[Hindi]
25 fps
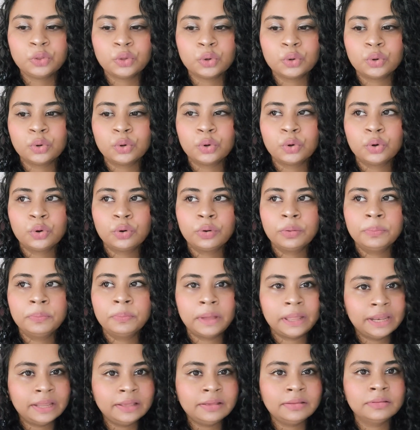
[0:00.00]
तो
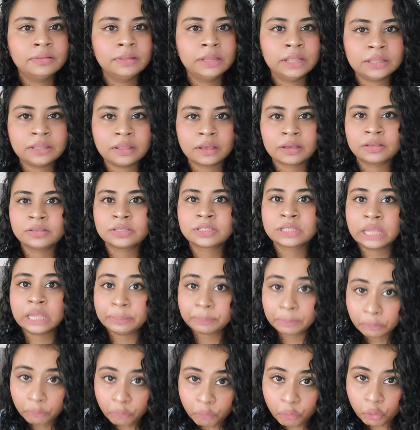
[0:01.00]
मैंने नित्या के
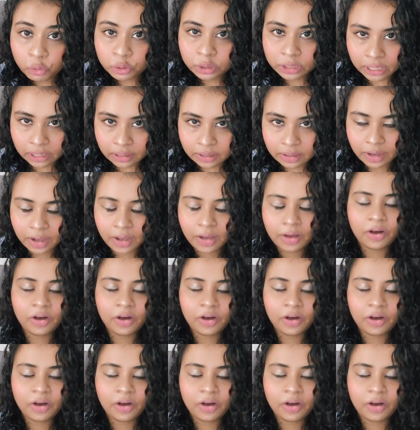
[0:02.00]
स्किन में वो देखा